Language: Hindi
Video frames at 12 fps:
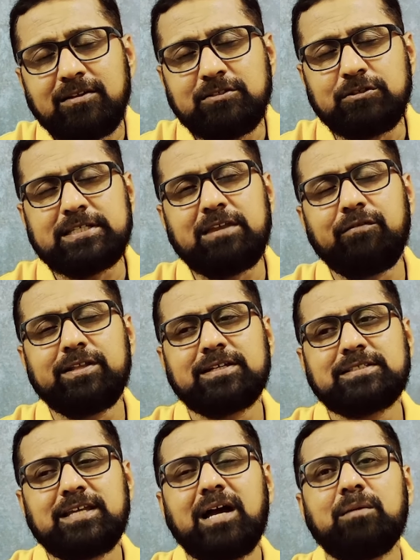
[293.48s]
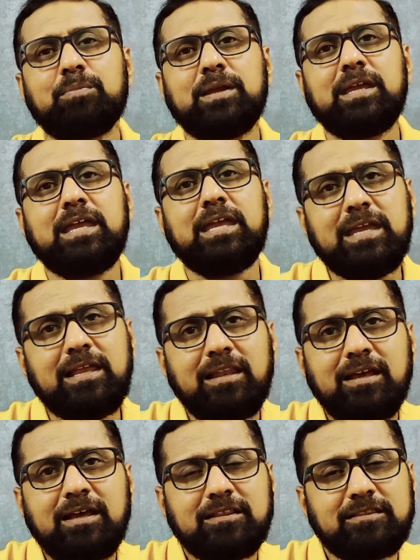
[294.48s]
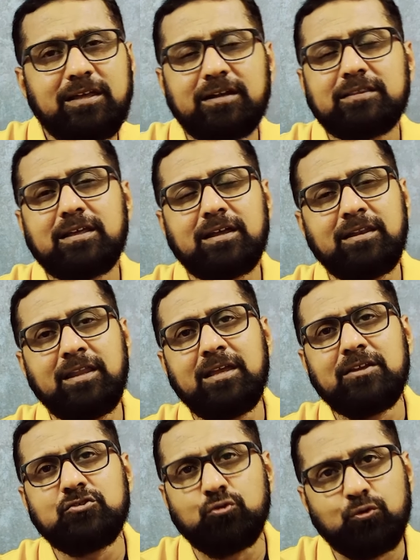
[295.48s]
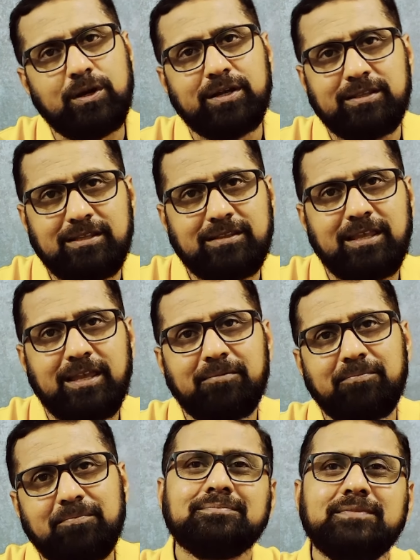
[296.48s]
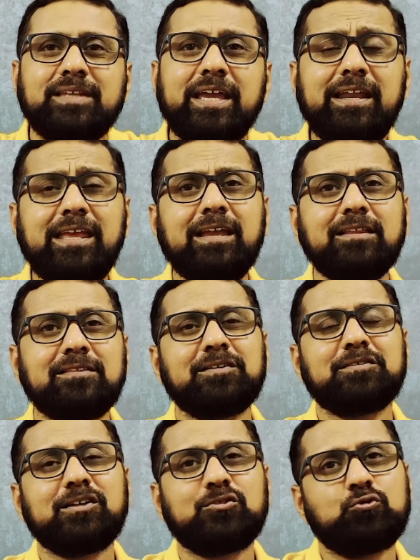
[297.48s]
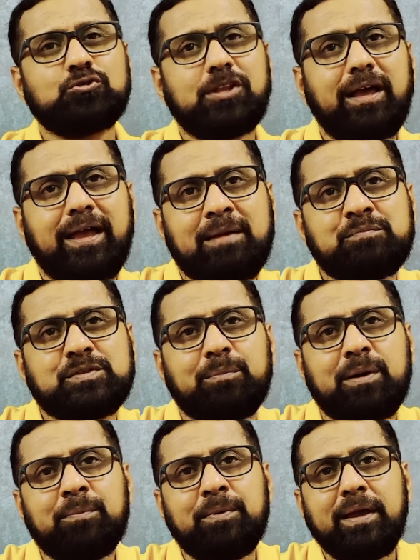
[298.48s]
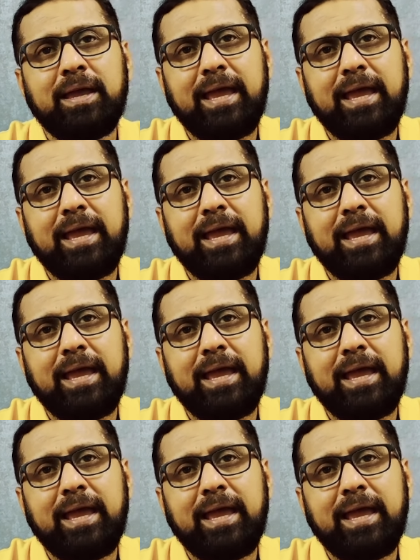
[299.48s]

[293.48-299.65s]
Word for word: जिसकी वजह से आपकी हील दर्द करने शुरू कर देती है एड़ी के दर्द का दूसरा अहम सबब